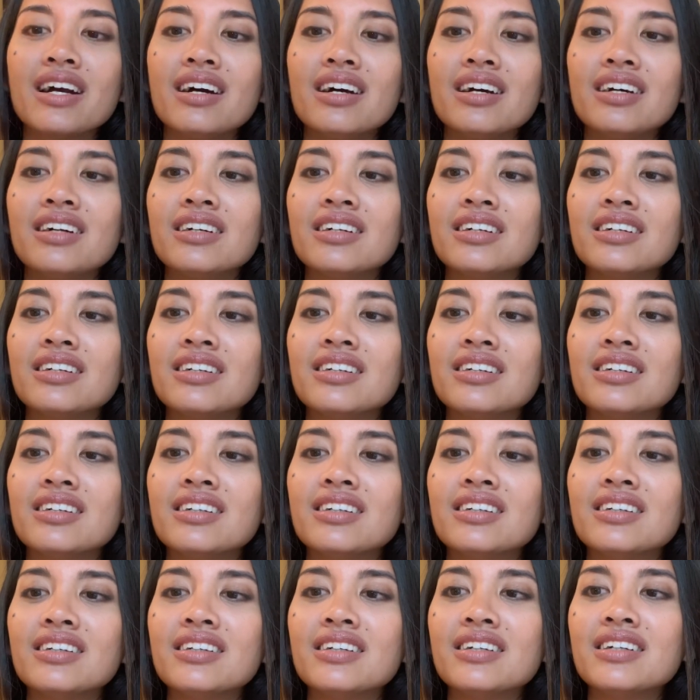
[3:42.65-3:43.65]
Uh,
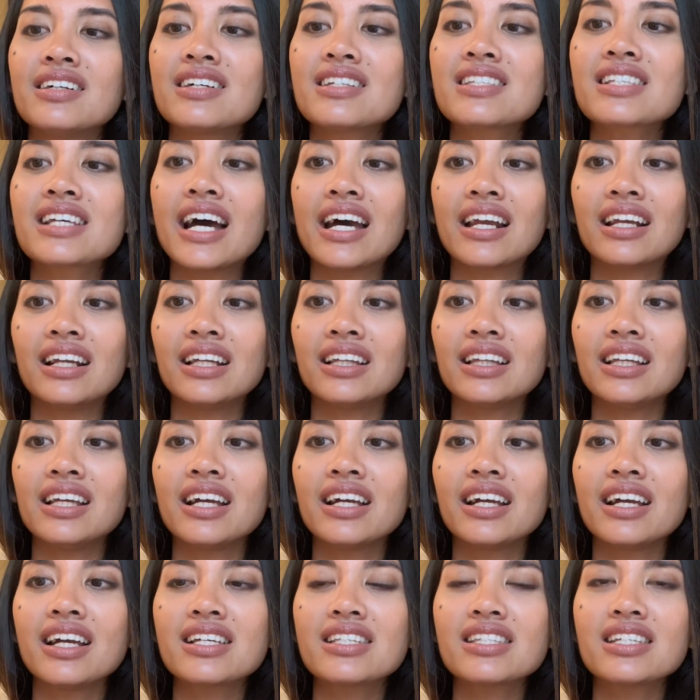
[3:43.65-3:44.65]
Scarlet ya
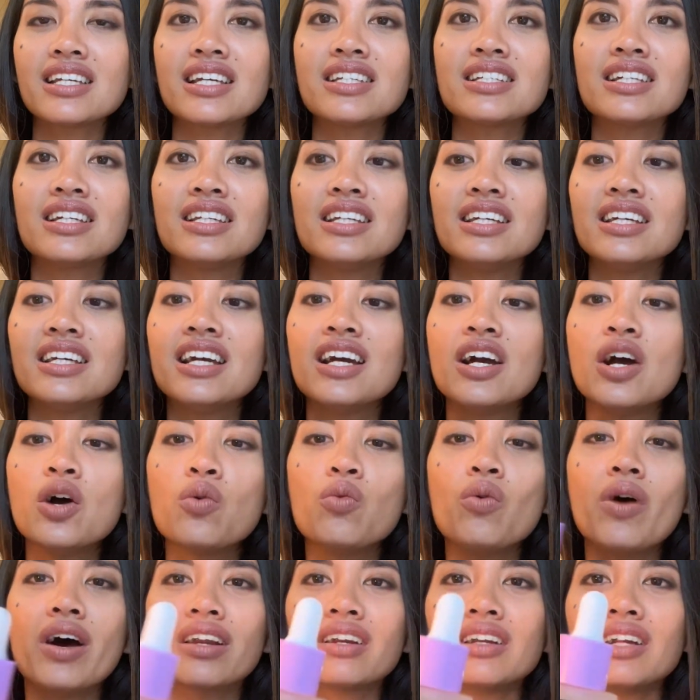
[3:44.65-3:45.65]
guys ya jadi
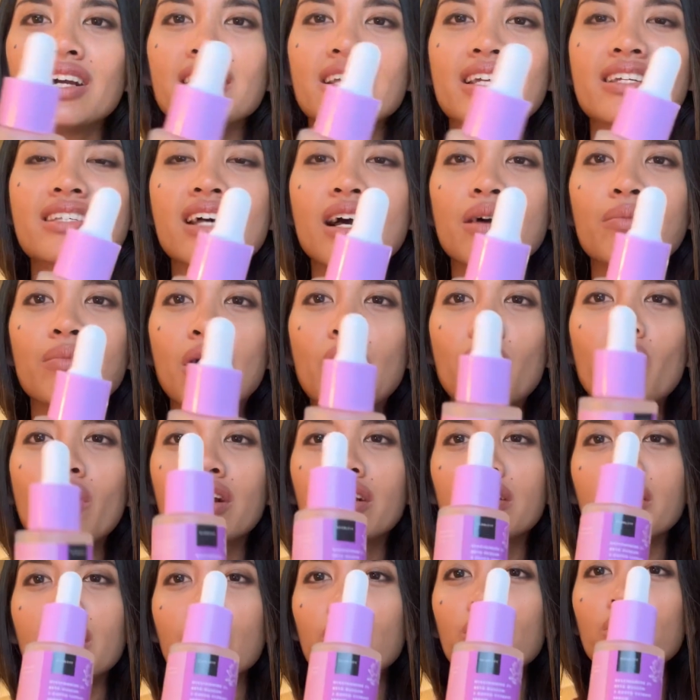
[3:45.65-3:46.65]
warnanya sama
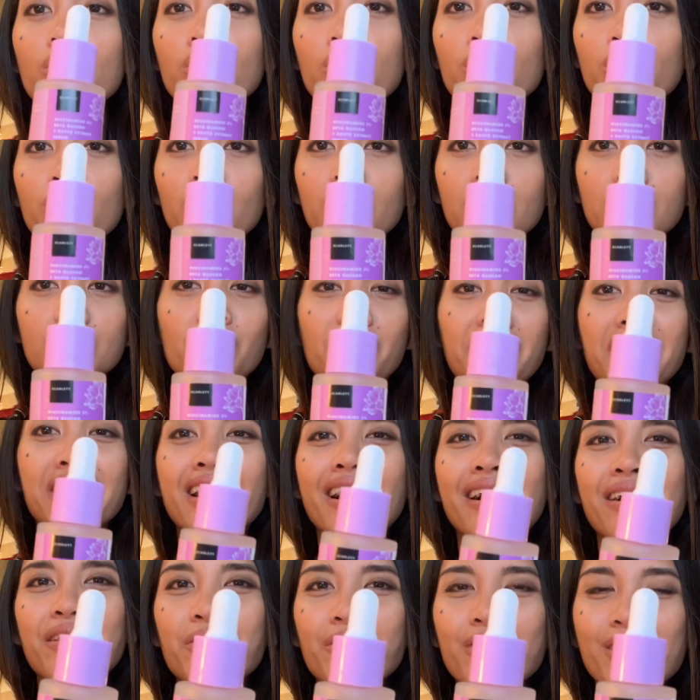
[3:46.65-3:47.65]
warna ungu
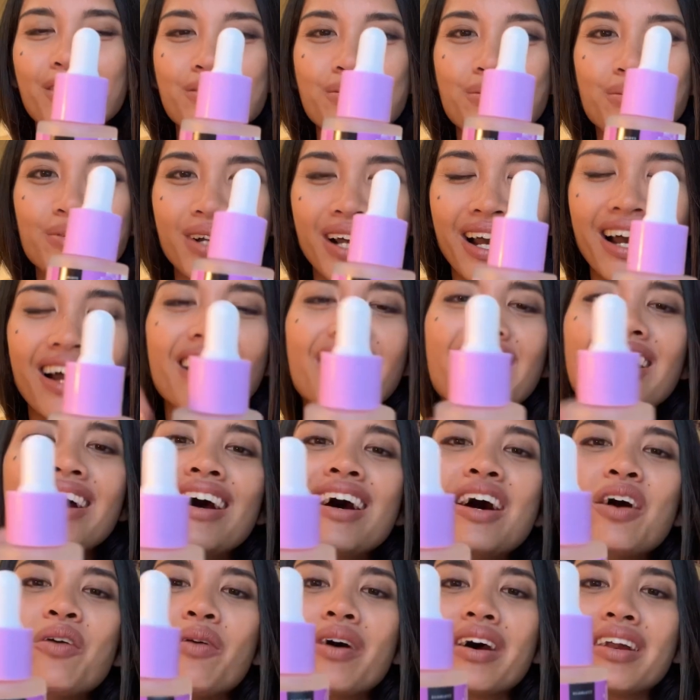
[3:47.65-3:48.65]
warna aku yang suka
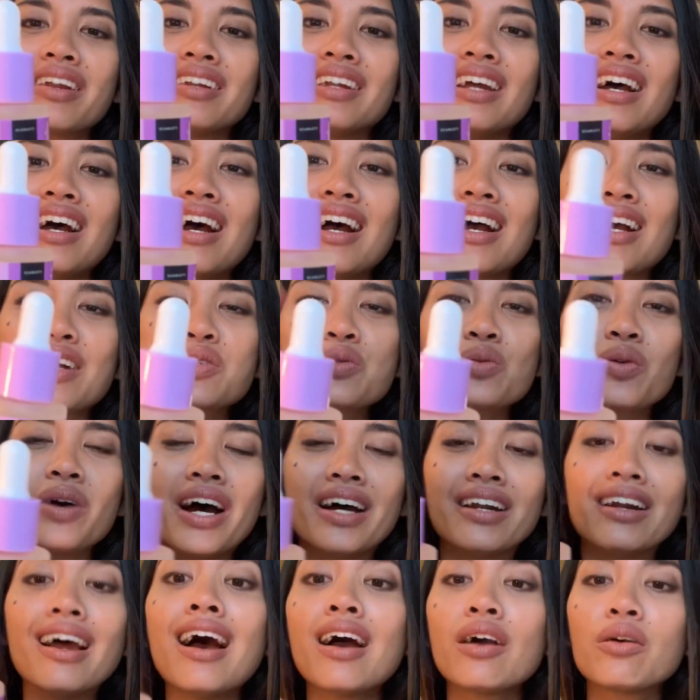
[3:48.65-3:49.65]
warna
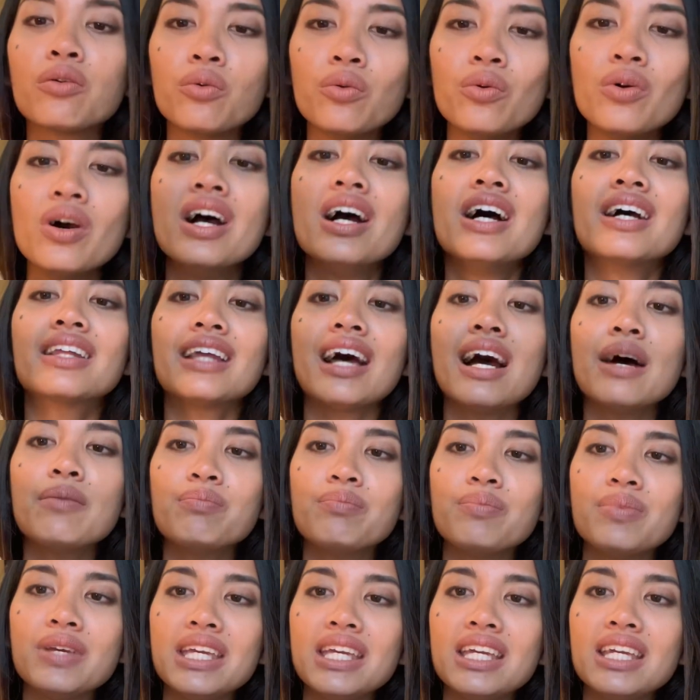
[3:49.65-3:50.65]
kesukaan aku
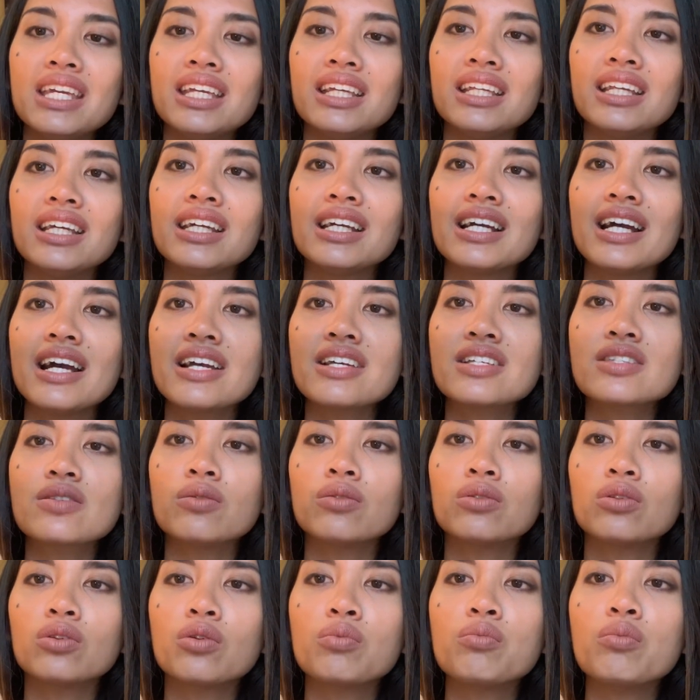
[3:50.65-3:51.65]
tapi ini guys
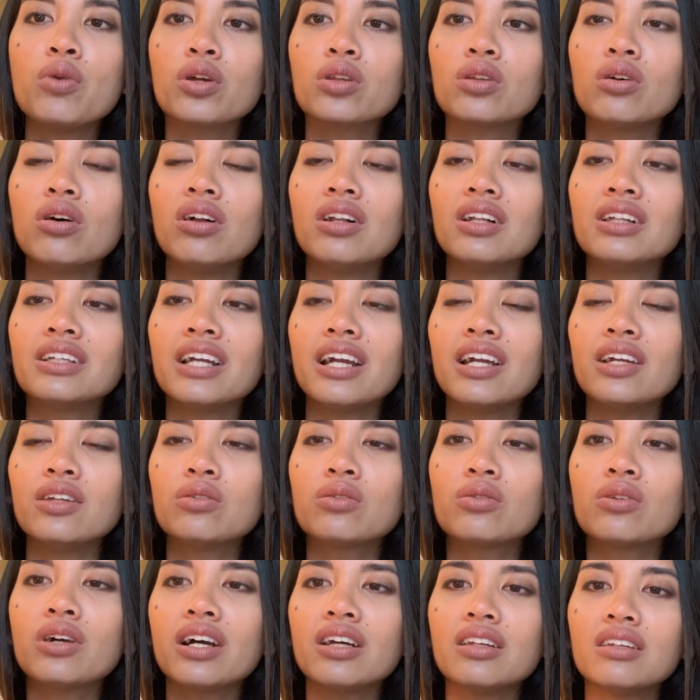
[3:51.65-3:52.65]
untuk botolnya itu
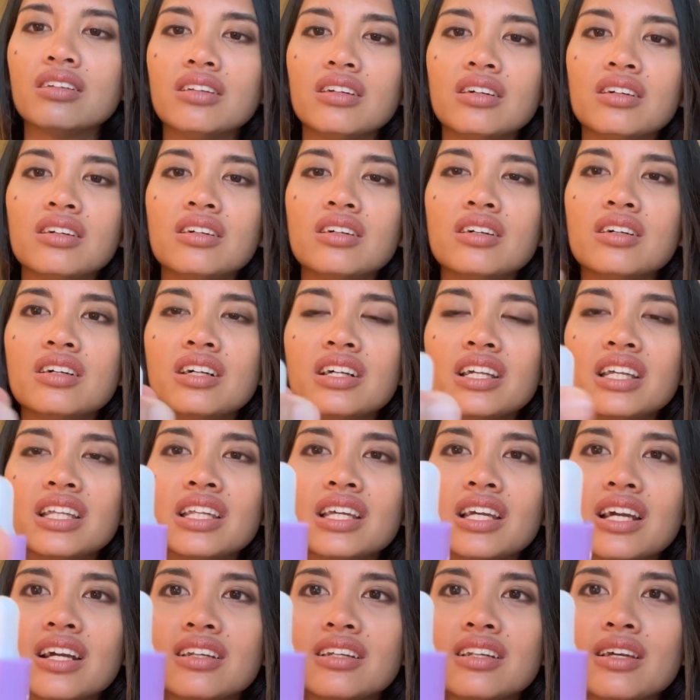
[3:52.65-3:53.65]
kan uh,
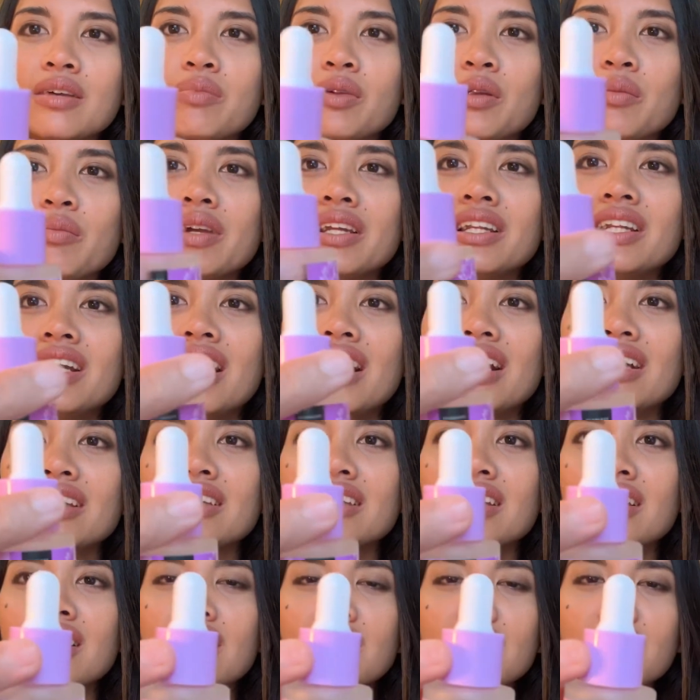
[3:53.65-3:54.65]
ini ada
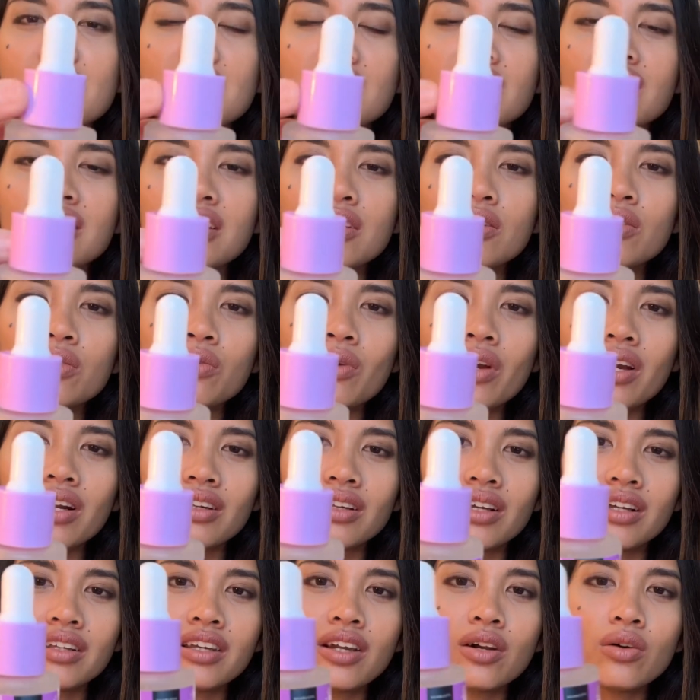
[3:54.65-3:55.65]
perbedaannya di sini
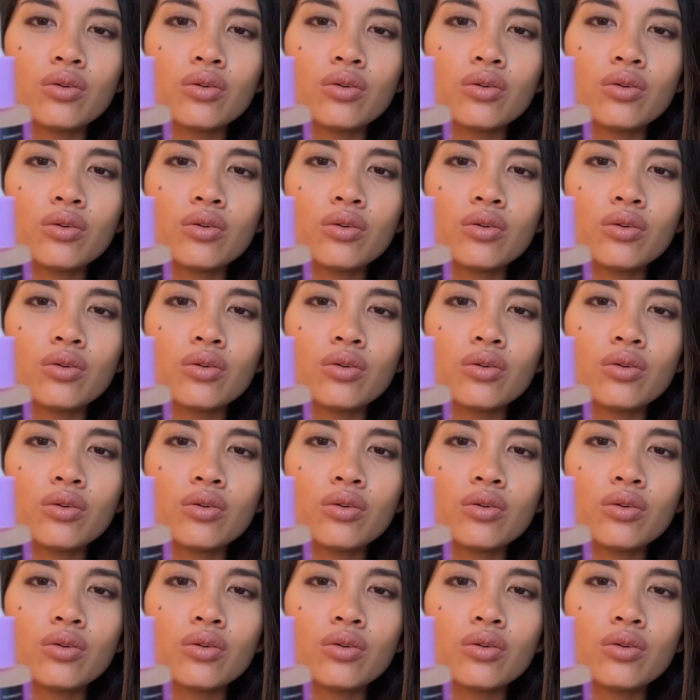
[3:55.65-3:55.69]
warnanya